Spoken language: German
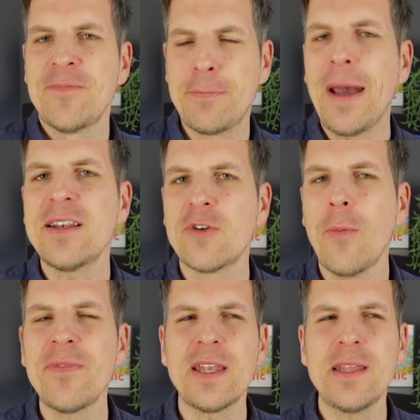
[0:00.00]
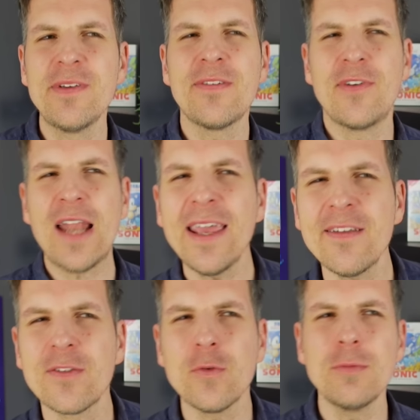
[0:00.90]
Die beiden kommen dann nämlich
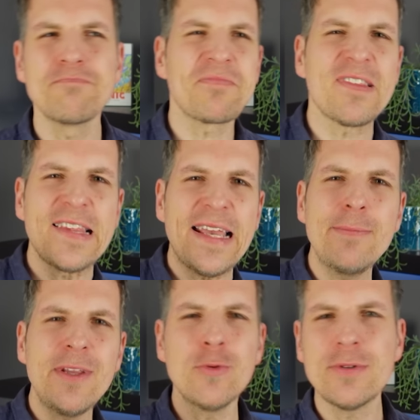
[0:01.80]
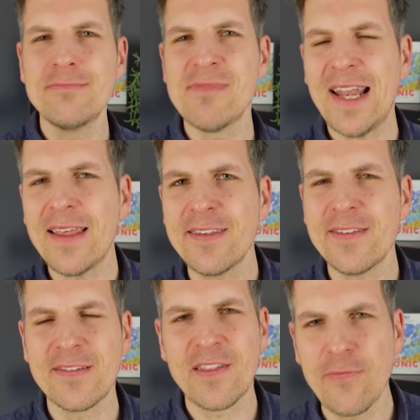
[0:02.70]
vielleicht so 10 Minuten, lass
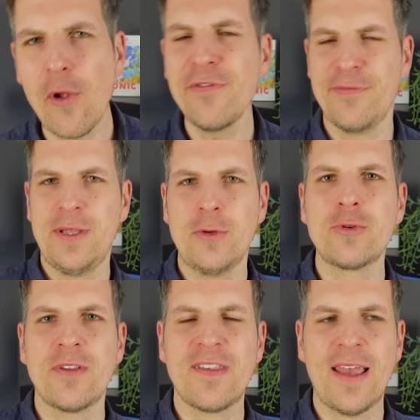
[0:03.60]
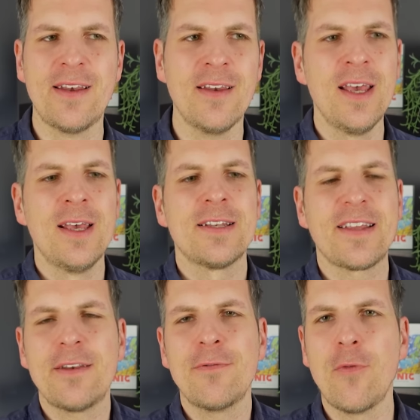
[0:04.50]
es 12 Minuten sein,
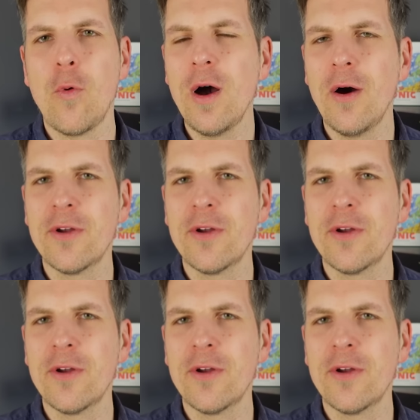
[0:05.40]
drin vor.